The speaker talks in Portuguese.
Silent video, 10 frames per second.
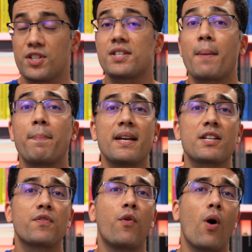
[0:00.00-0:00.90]
Você está
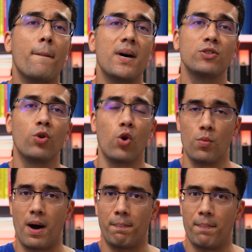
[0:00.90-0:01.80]
apenas formando
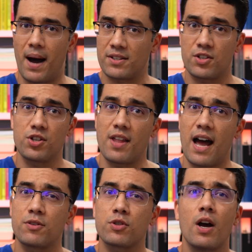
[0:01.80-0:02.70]
uma base de
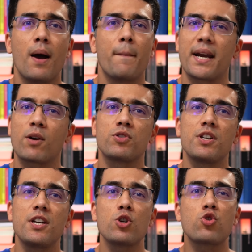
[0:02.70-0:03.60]
dados para
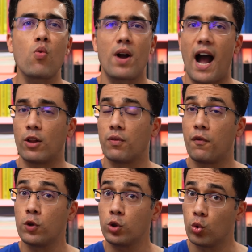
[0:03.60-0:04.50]
conseguir julgar no
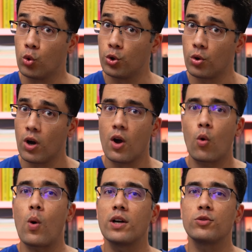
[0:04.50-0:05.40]
futuro
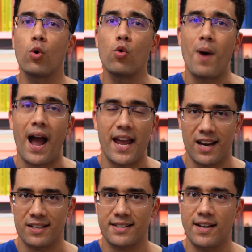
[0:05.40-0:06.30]
quando uma
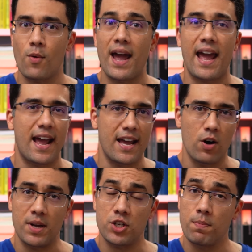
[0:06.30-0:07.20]
relação é
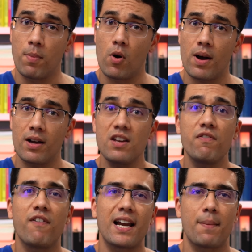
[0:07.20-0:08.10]
realmente boa e
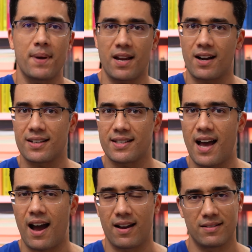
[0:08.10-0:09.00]
vale a pena
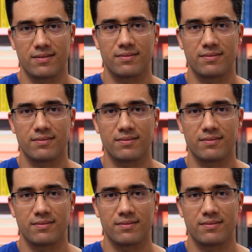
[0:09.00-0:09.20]
casar.